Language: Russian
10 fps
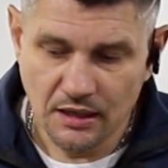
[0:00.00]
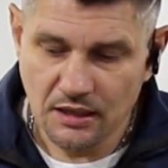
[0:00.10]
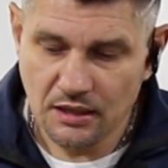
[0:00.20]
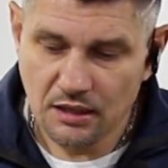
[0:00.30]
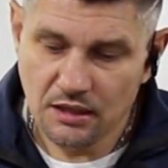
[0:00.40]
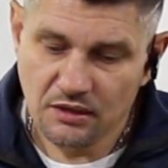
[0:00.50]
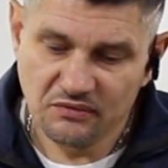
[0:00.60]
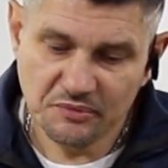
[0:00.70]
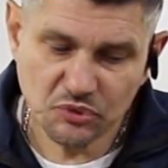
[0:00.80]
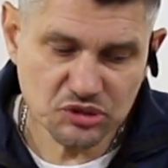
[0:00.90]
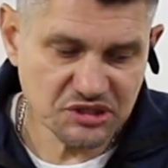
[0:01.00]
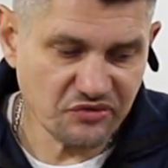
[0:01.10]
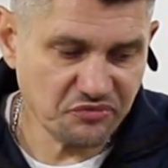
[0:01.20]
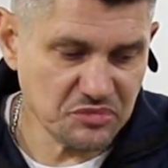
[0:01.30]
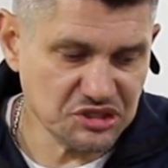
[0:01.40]
А, вопрос
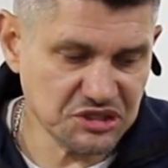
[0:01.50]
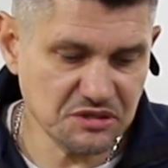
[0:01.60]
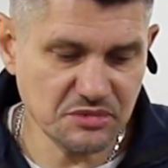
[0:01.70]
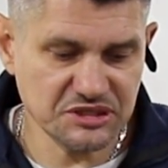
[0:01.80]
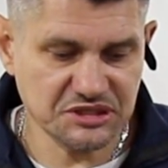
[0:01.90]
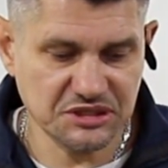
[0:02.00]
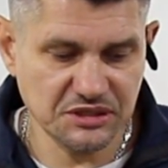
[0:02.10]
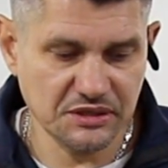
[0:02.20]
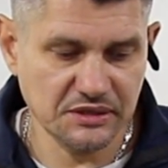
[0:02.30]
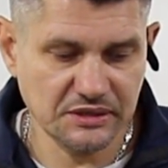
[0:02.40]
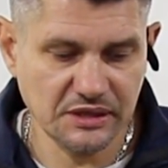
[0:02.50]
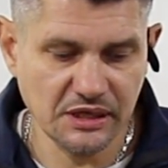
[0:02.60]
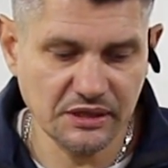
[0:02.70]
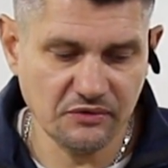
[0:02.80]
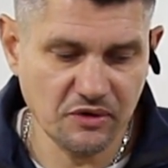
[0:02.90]
совместимости
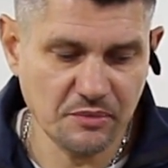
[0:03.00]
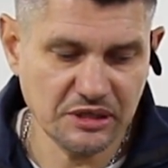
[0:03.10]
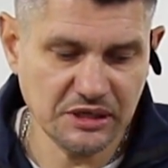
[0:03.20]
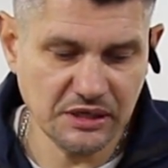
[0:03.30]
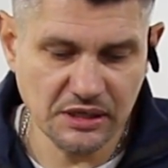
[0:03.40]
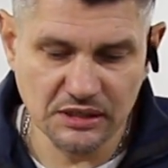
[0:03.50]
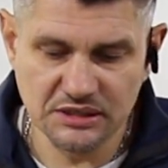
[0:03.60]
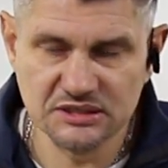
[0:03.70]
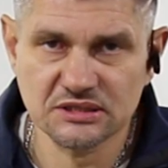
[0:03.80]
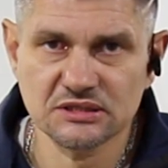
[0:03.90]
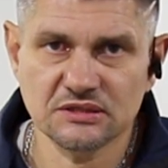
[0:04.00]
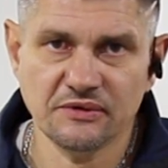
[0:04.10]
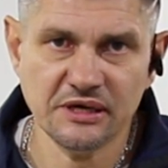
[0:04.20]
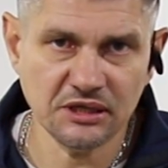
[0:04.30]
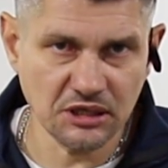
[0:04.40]
данного материала с
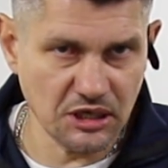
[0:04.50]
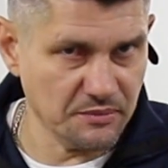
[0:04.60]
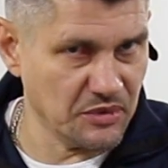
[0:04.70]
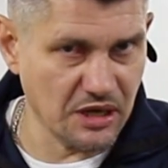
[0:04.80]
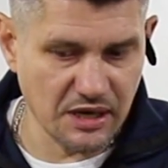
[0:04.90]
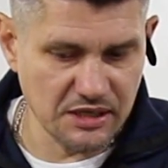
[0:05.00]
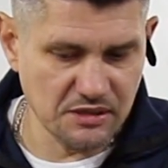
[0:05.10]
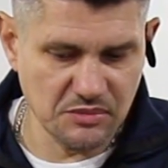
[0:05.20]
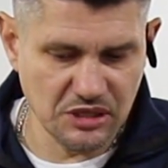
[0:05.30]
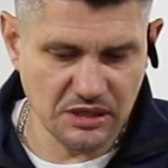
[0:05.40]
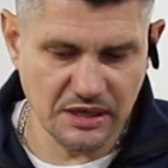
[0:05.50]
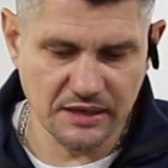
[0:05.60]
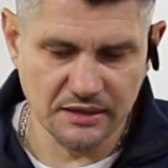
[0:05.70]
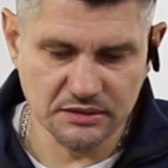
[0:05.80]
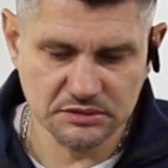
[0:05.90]
растворителями, а
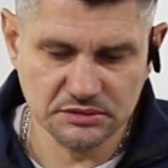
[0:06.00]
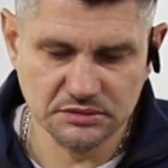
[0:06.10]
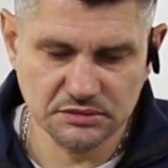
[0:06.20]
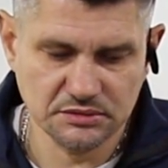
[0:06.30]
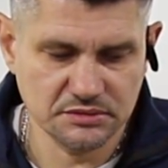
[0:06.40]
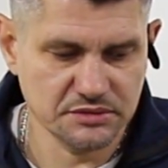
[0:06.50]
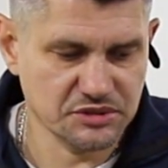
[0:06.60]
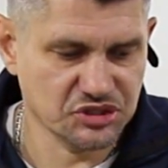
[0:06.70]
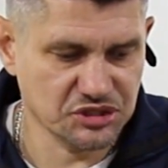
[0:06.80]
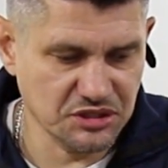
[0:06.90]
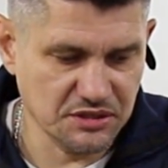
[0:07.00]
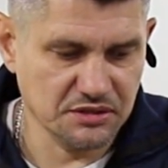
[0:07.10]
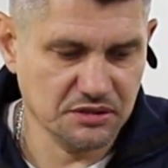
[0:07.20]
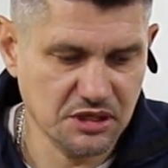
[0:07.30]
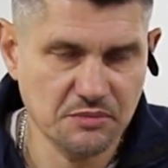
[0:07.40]
именно э,
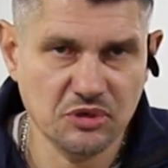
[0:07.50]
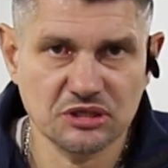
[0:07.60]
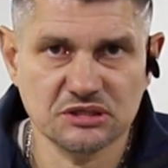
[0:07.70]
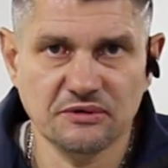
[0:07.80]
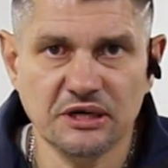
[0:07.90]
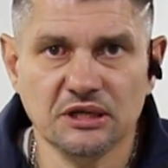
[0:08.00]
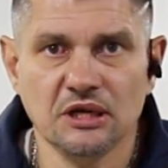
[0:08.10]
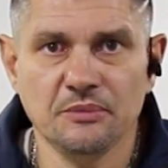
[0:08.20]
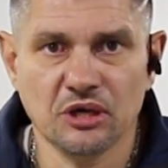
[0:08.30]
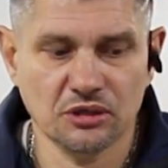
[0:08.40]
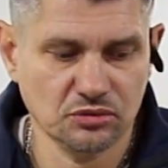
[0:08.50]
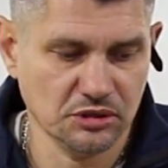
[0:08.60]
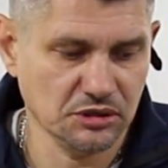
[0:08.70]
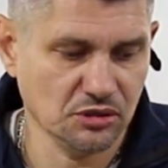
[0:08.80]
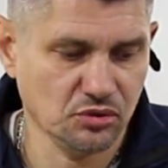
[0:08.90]
с теми растворителями,
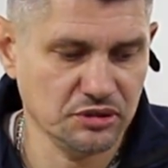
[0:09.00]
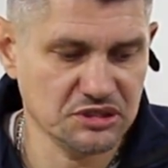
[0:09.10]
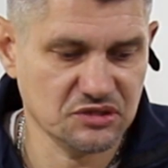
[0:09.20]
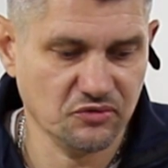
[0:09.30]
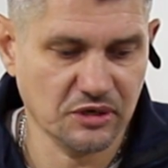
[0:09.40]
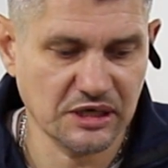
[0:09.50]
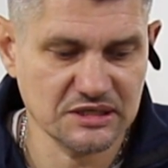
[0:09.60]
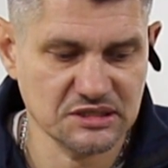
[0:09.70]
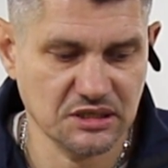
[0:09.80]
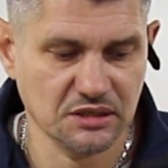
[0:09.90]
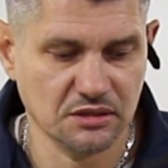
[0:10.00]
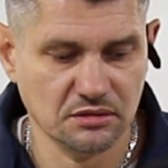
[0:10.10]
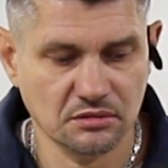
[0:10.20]
которые находятся в краске,